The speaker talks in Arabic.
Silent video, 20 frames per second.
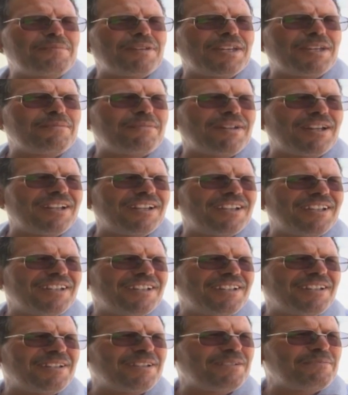باهي مع
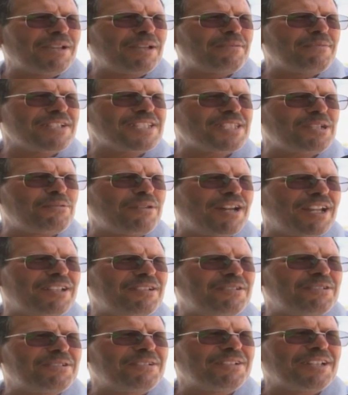باهي مع
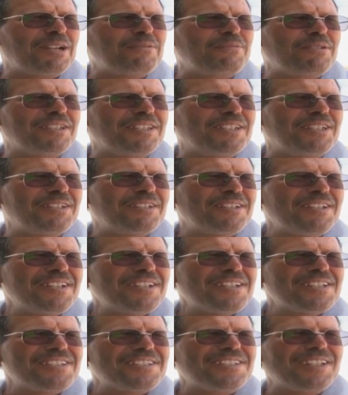الزوالي ويحمد وديه
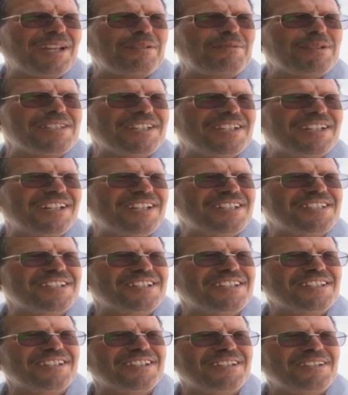شارع بنصر هير
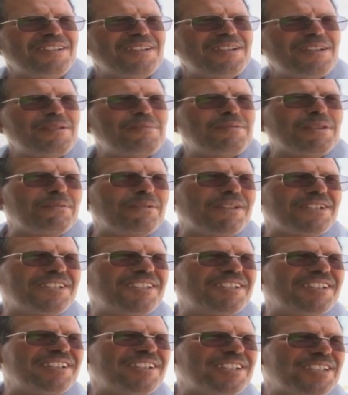يسر ذاك ماذا بيش
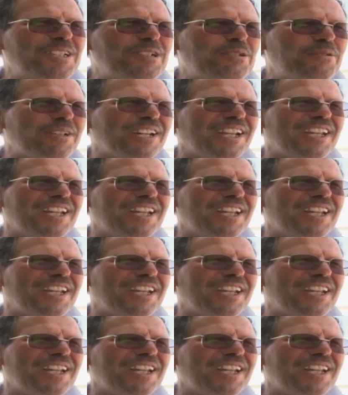انه هو